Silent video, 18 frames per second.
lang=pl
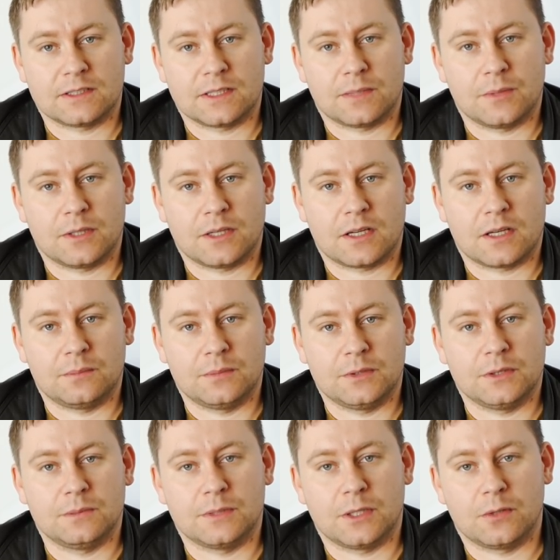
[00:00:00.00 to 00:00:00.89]
same
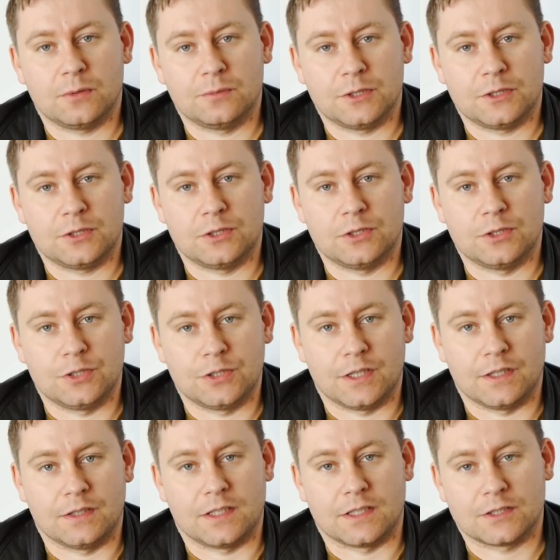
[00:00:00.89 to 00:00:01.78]
karabiny miały mieścić
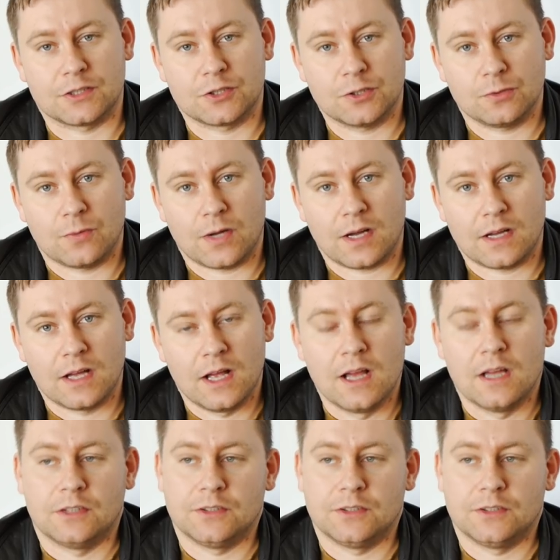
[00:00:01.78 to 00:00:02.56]
się na skrzydłach.